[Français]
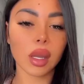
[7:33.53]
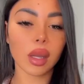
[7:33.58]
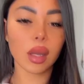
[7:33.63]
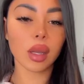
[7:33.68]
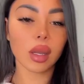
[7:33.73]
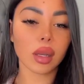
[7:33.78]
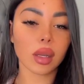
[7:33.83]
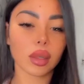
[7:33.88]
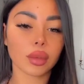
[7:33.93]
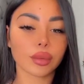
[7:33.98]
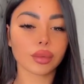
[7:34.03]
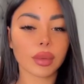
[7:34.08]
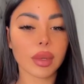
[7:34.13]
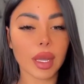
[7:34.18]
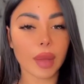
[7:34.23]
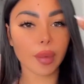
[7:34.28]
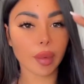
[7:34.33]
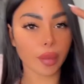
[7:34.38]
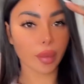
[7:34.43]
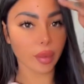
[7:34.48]
En tout cas,
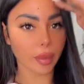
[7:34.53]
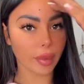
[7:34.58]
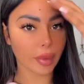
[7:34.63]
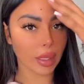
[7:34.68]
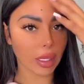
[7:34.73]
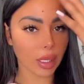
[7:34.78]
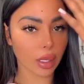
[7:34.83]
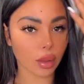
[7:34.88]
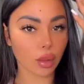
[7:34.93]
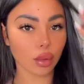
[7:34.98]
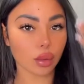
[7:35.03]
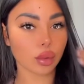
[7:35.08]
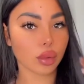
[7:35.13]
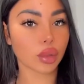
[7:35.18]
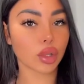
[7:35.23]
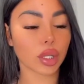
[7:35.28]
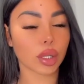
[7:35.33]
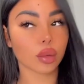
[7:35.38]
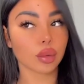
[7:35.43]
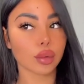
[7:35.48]
mes bébés, j'ai
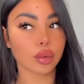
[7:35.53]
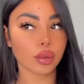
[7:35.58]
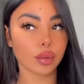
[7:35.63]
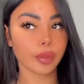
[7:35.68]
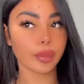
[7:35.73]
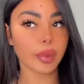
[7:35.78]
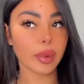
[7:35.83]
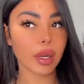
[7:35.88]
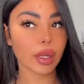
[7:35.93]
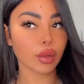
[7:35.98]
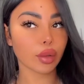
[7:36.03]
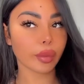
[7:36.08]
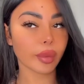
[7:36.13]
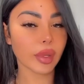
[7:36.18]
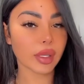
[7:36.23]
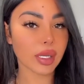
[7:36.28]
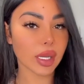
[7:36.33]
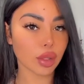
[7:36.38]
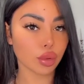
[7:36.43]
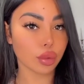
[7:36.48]
reçu plein de
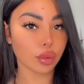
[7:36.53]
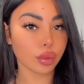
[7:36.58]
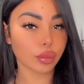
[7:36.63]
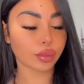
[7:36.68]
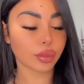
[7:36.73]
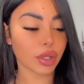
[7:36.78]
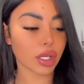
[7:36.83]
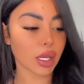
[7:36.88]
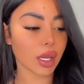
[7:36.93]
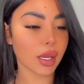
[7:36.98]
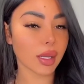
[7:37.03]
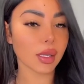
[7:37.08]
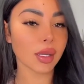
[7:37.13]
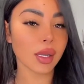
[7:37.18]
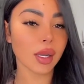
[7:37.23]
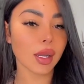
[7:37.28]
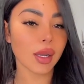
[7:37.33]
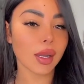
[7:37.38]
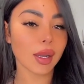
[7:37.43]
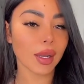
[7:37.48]
messages de soutien.
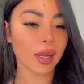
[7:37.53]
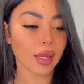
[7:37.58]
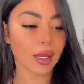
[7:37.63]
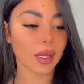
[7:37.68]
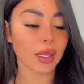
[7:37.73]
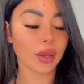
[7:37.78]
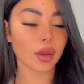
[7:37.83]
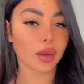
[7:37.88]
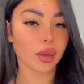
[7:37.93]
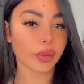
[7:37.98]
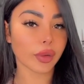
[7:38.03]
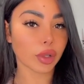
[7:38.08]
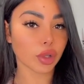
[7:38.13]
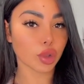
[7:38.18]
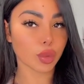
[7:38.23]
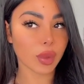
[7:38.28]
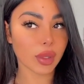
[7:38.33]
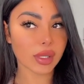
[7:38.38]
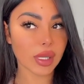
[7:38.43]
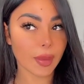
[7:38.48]
Et
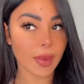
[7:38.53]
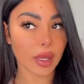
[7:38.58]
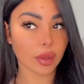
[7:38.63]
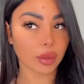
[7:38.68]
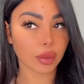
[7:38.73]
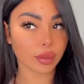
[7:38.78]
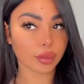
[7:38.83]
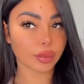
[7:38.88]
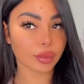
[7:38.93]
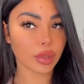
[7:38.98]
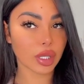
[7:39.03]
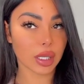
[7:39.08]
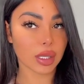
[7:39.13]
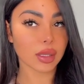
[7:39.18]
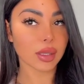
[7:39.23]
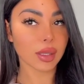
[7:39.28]
franchement, ça m'a trop touchée.